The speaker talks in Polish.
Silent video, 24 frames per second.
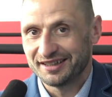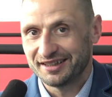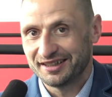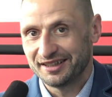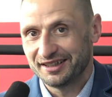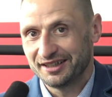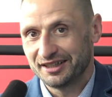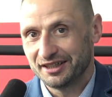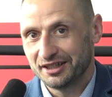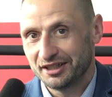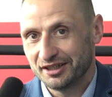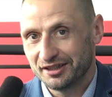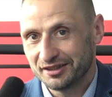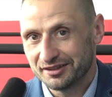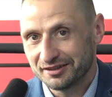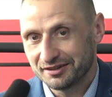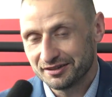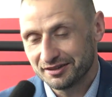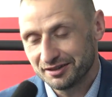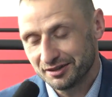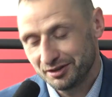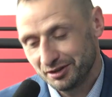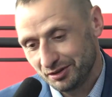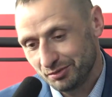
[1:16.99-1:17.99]

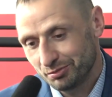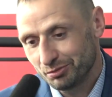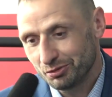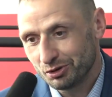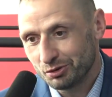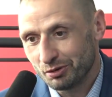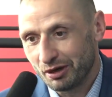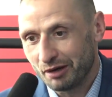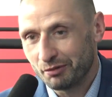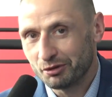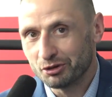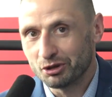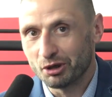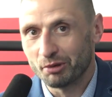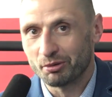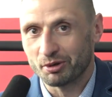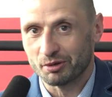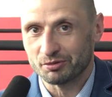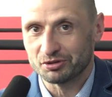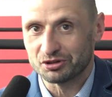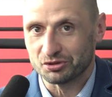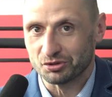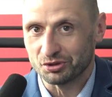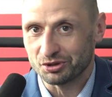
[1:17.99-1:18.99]
E, no i my mamy
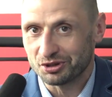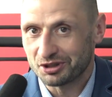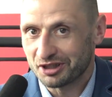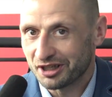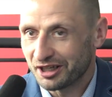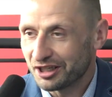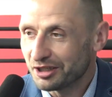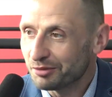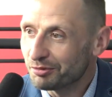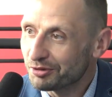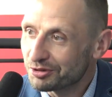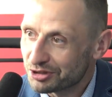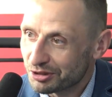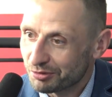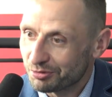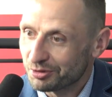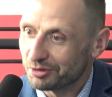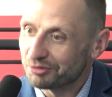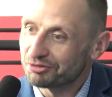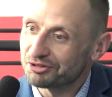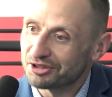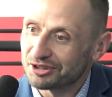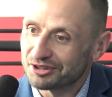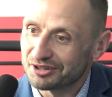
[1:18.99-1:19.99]
dobrą stójkę i
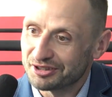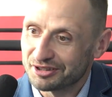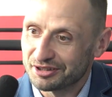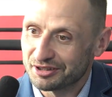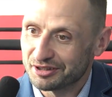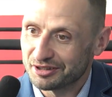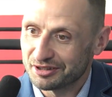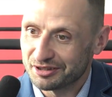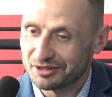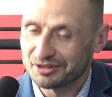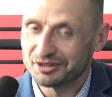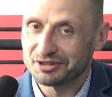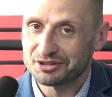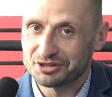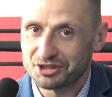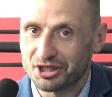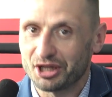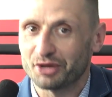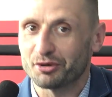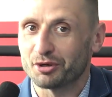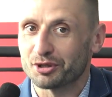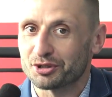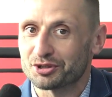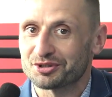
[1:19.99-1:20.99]
będziemy wtedy
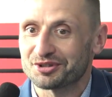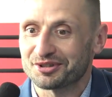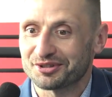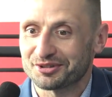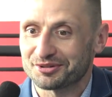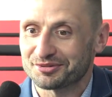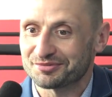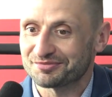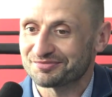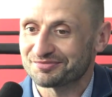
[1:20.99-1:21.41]
działać.